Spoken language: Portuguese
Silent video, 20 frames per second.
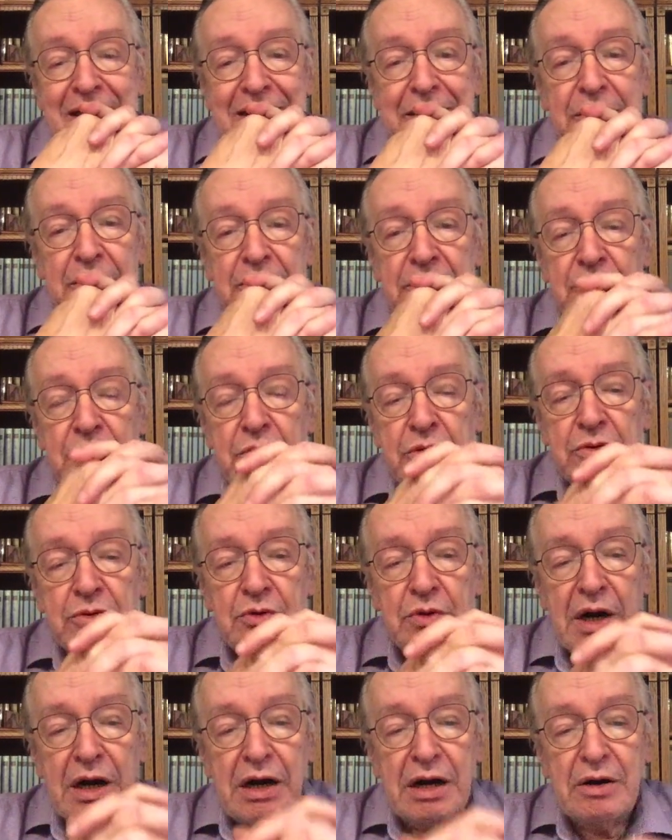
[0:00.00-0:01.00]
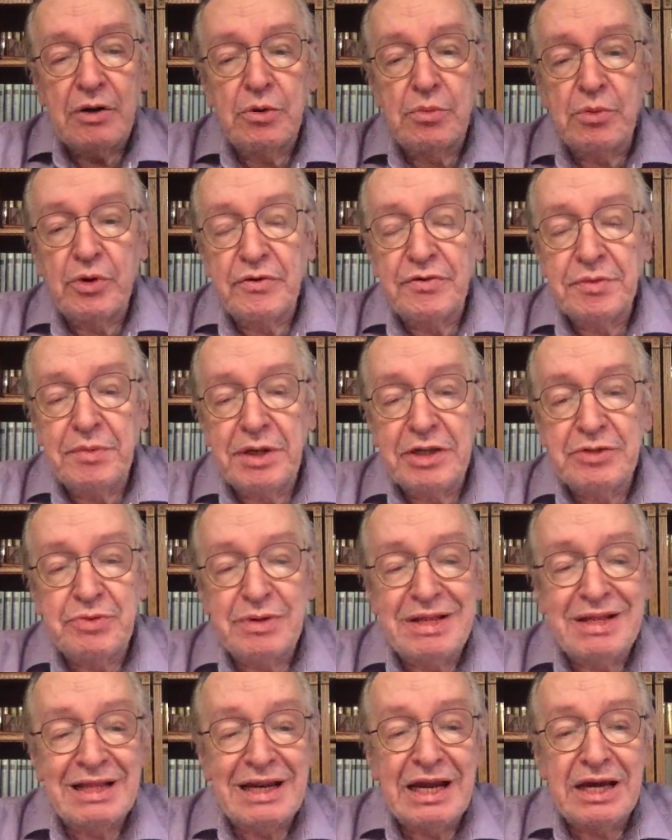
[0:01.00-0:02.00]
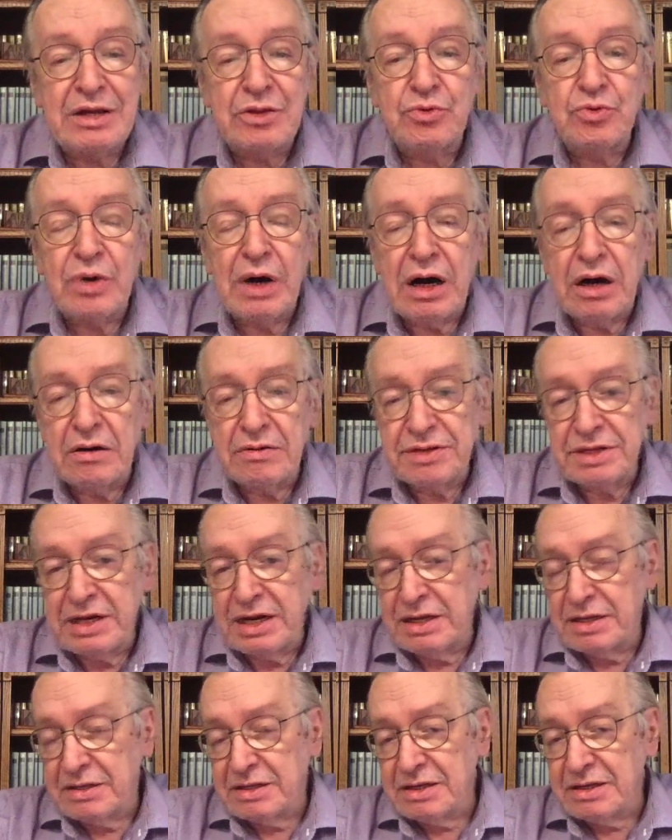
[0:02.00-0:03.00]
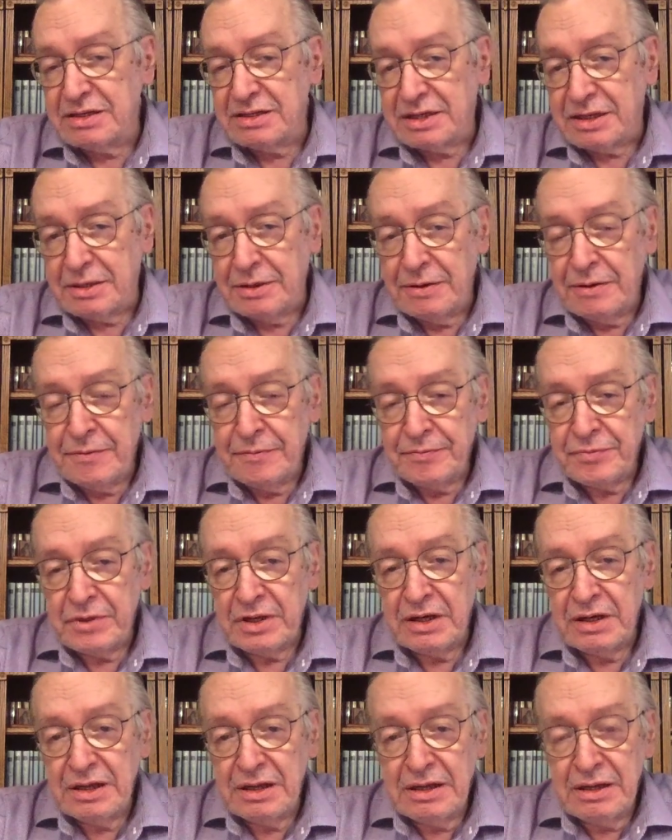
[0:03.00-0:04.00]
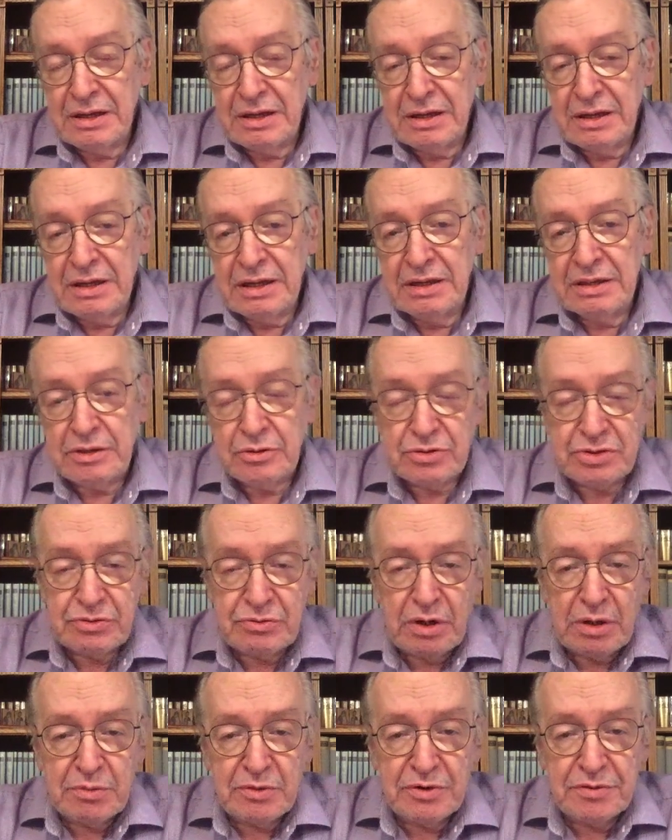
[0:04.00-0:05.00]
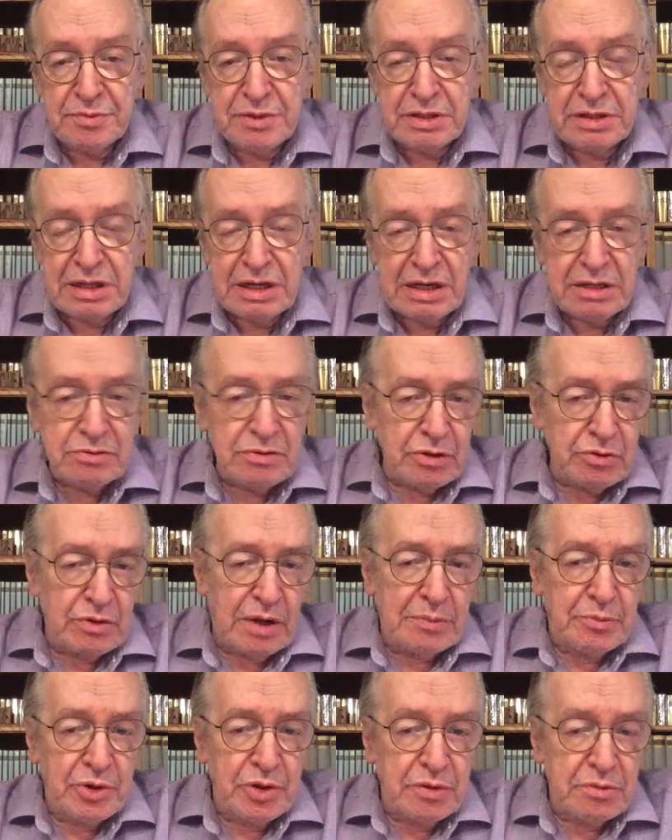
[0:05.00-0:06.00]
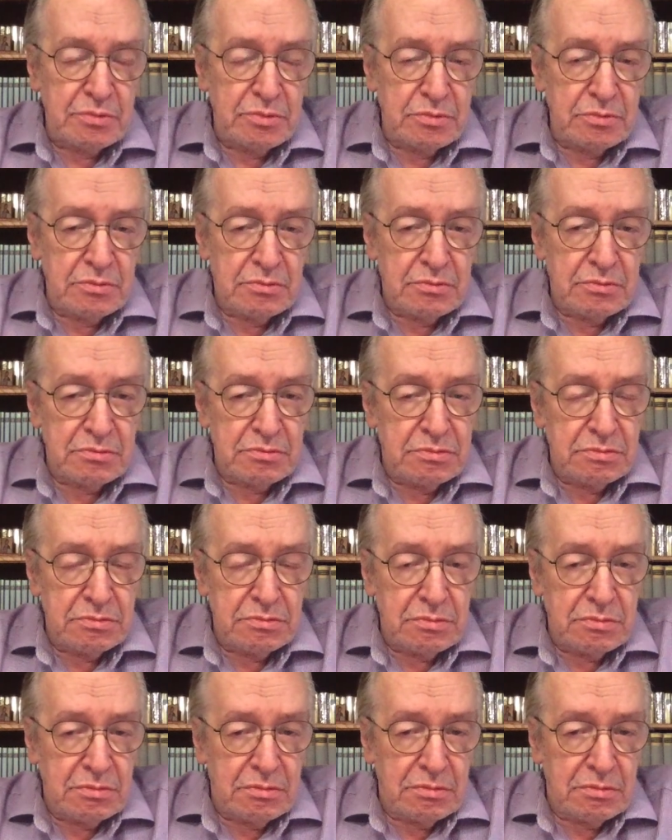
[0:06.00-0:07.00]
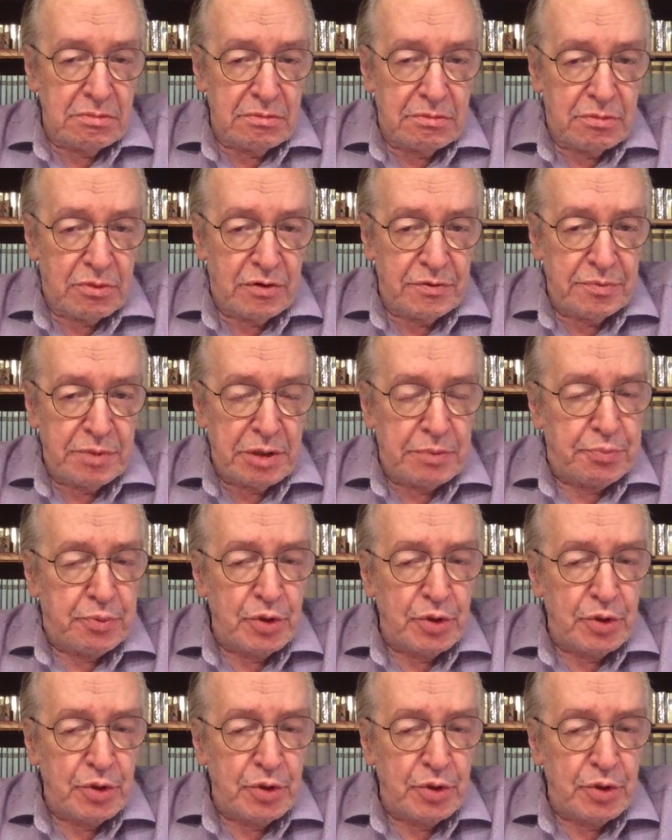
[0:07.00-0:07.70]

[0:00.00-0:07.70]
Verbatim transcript: Não, não há um movimento intelectual direitista. Né? Então, se não há um movimento intelectual, não há movimento